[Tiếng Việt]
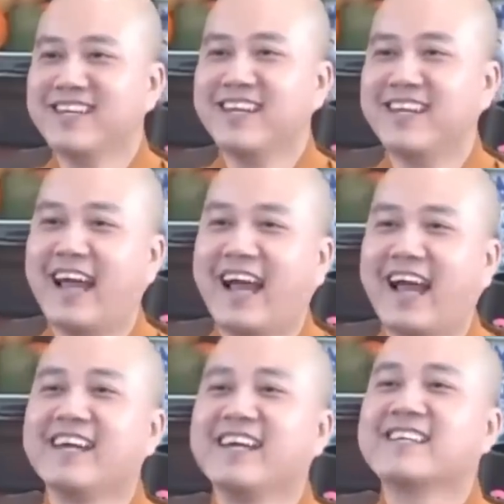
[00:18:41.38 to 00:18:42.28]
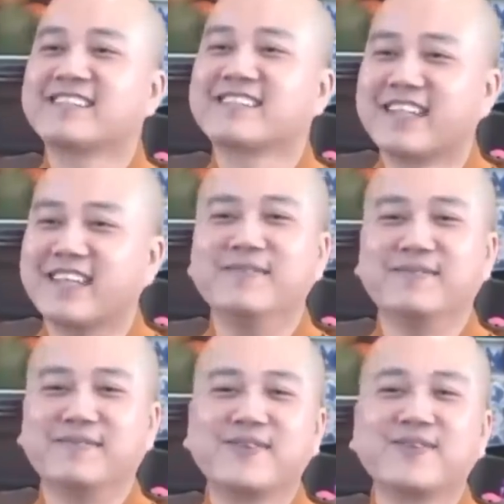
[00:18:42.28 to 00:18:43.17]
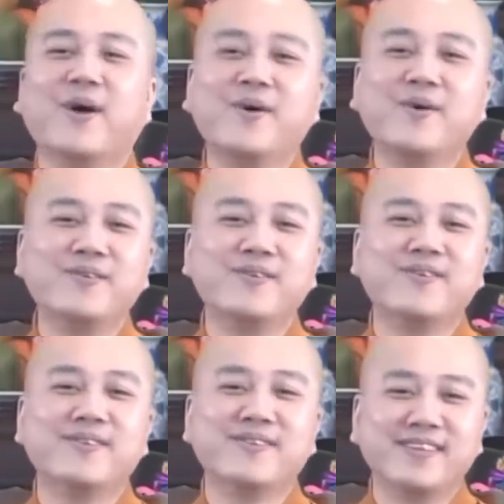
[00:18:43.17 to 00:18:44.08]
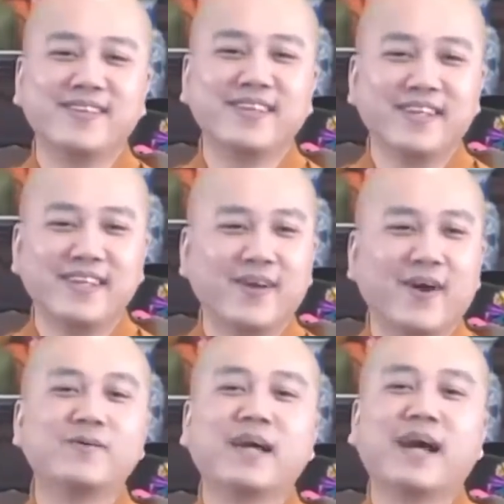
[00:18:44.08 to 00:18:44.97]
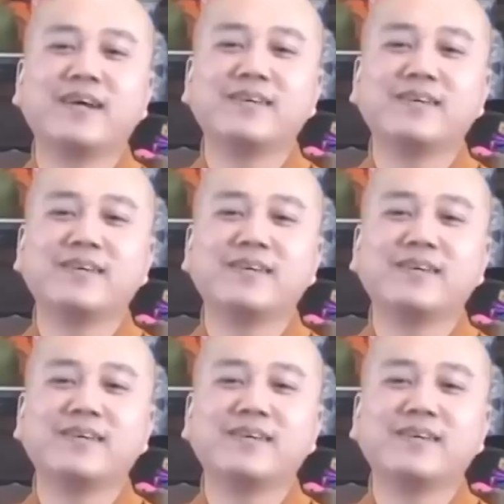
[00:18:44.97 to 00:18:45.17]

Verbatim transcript: là tìm cái chỗ yên ổn để ở